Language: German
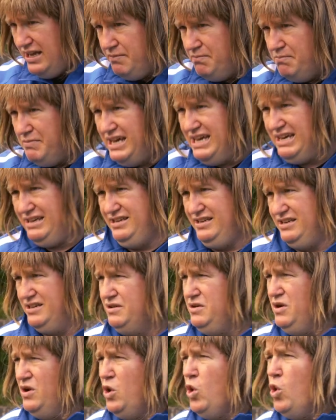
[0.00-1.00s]
Im
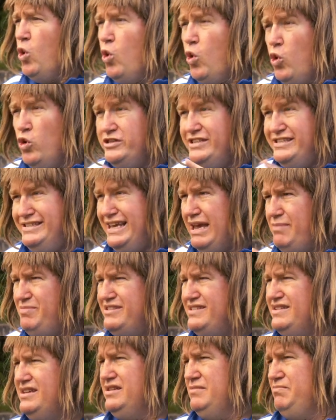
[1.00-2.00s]
Märchen und
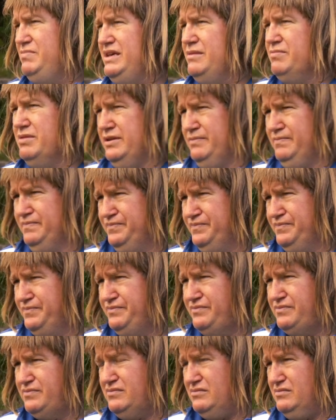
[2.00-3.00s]
selbst in der Bibel
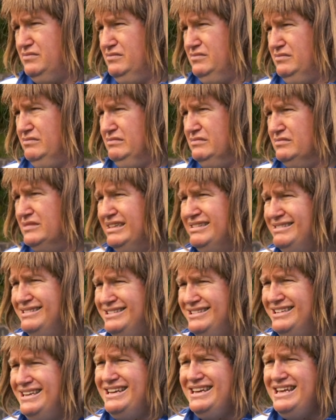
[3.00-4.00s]

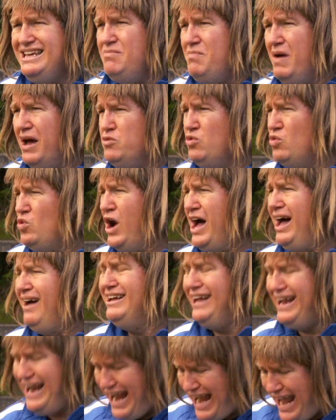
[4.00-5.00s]
sind immer nur
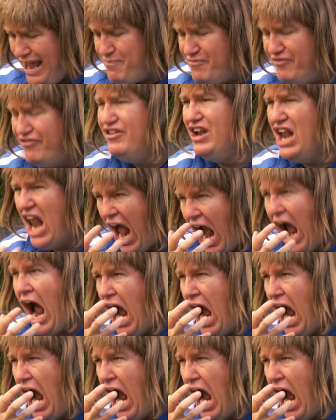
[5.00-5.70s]
Äpfel